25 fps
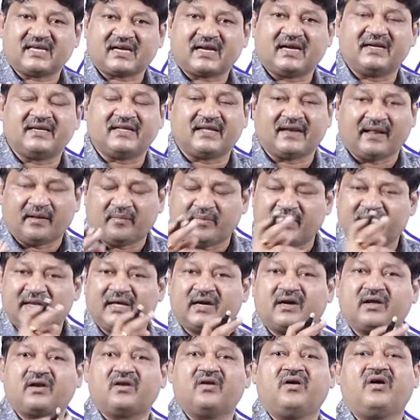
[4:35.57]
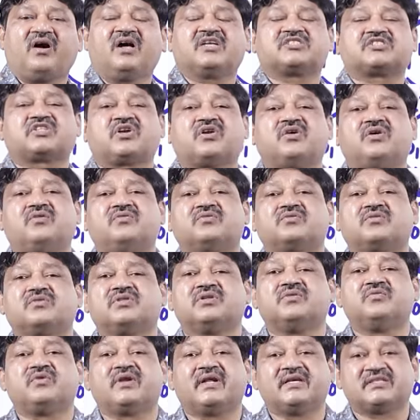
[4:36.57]
సెకండ్ ఇయర్ ఎల్బీ నగర్లో హాస్టల్లో
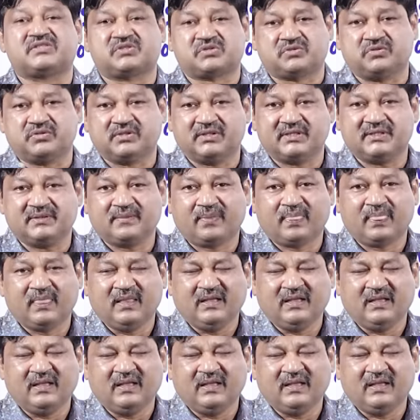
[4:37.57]
ఉంటుంది ఊరేసుకుంది